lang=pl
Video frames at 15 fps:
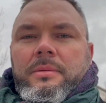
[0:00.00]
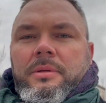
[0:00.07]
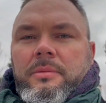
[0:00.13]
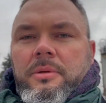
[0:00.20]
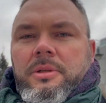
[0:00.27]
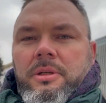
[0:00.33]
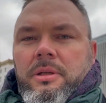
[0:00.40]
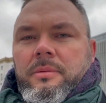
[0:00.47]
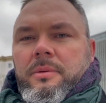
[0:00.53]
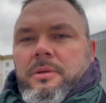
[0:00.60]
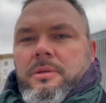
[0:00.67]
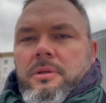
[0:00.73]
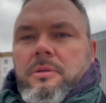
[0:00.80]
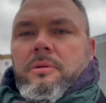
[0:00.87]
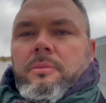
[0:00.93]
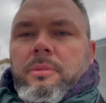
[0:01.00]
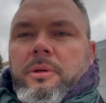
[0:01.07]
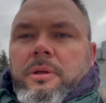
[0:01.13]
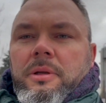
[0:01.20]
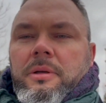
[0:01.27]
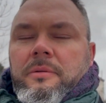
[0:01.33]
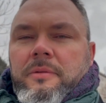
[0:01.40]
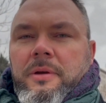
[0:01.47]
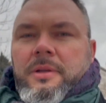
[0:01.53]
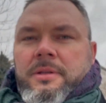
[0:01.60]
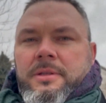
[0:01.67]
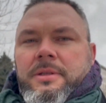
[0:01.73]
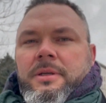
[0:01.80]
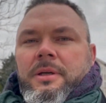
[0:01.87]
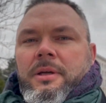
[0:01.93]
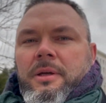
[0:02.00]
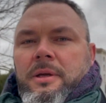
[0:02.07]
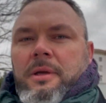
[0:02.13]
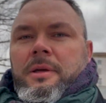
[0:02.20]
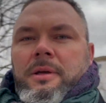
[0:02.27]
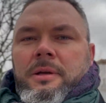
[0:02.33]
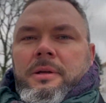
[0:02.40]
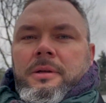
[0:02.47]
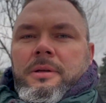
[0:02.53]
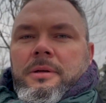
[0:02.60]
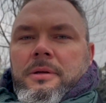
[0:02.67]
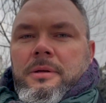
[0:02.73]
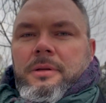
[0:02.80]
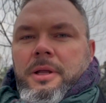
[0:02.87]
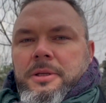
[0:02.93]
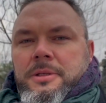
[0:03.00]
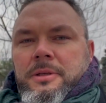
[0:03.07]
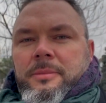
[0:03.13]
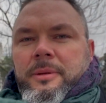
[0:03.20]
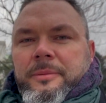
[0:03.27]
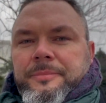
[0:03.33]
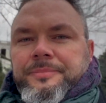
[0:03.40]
sobie, że nie będzie dubli, więc yy, lecimy.